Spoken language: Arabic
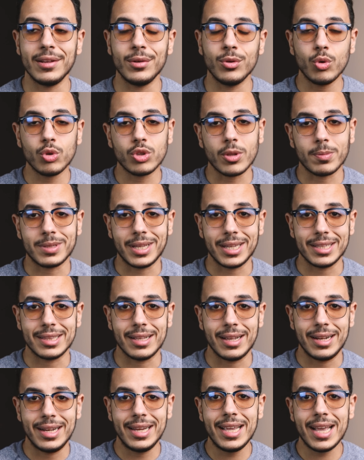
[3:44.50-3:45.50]
للنقطه
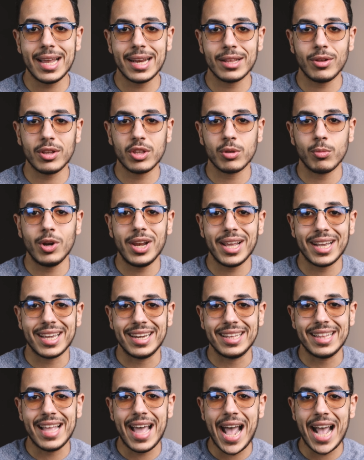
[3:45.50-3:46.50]
بتاعتنا ليه انا دلوقتي بقول لك
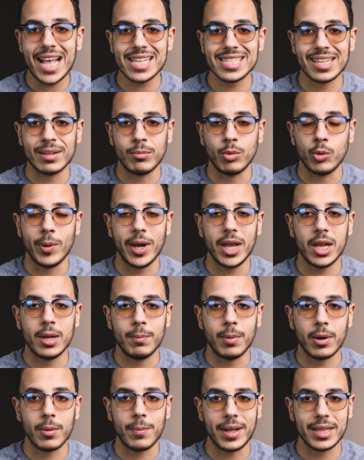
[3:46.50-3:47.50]
ان ده احسن موبايل
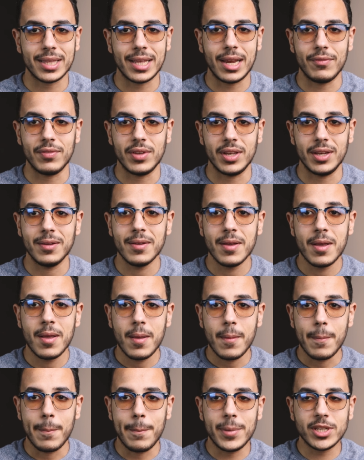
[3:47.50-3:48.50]
ب 4000 جنيه
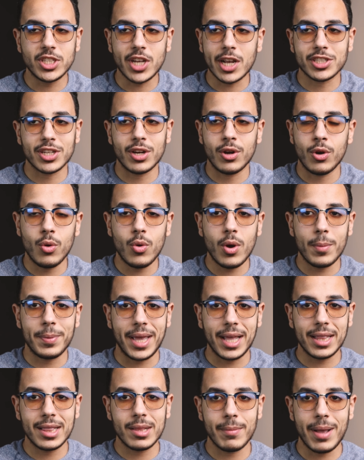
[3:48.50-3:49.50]
مش عشان هو
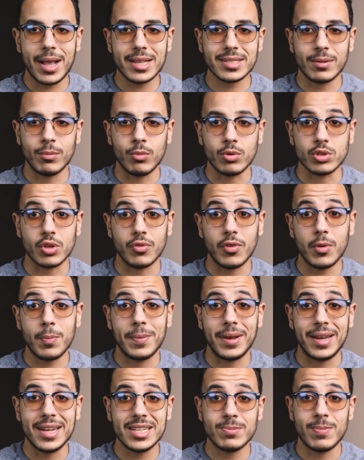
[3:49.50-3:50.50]
بيقدم بيقدم احسن مواصفات
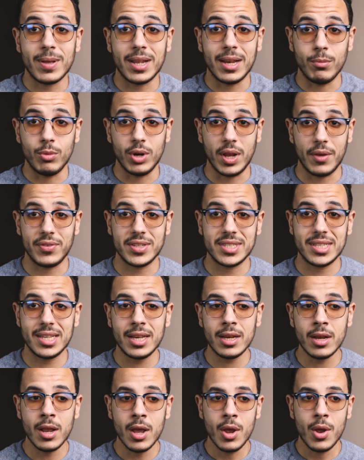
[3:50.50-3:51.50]
بالنسبه
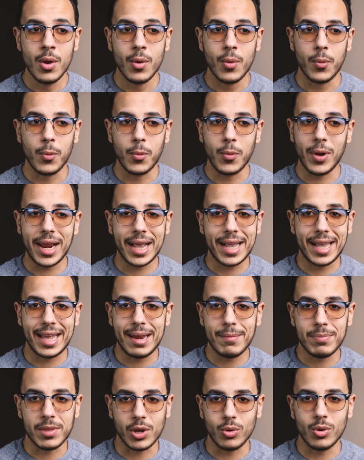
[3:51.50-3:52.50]
لمنافسين ولا
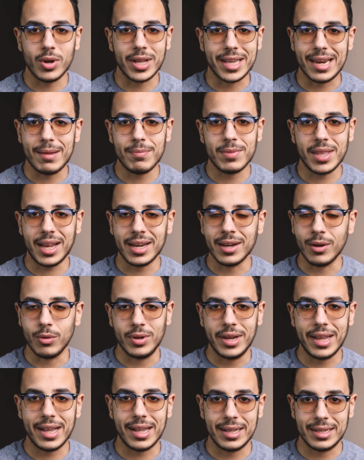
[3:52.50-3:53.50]
الكلام ده كل الكلام ده احنا
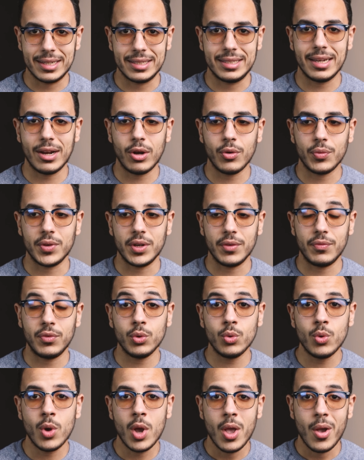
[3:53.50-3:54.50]
قلناه كتير قوي في
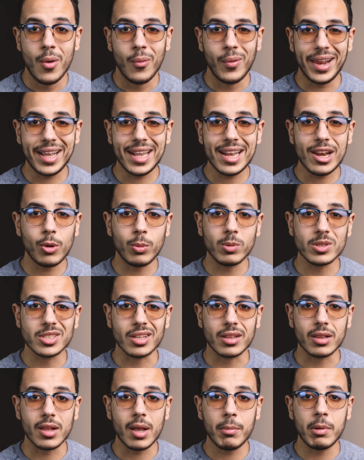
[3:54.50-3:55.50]
الريفيو ولكن لو
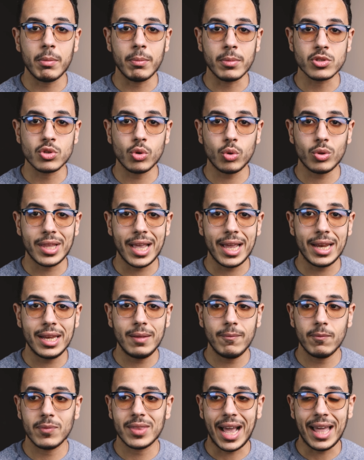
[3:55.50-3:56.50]
بصيت لها من منظور
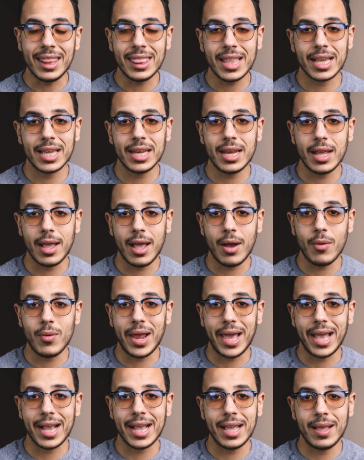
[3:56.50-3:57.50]
تاني انت عندك هنا
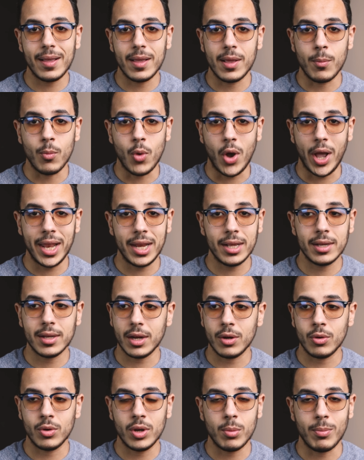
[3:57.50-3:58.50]
اول حاجه المعالج
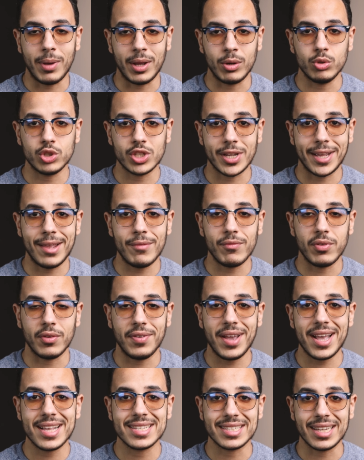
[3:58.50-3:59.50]
احنا قلنا معلوش كلام في
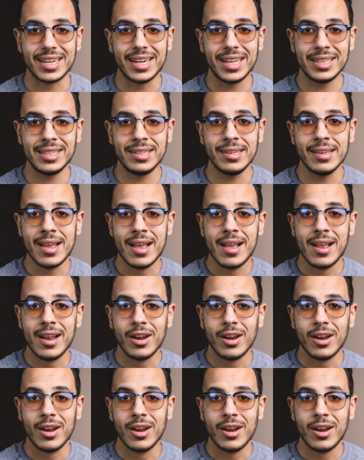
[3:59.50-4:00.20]
الفئه السعريه دي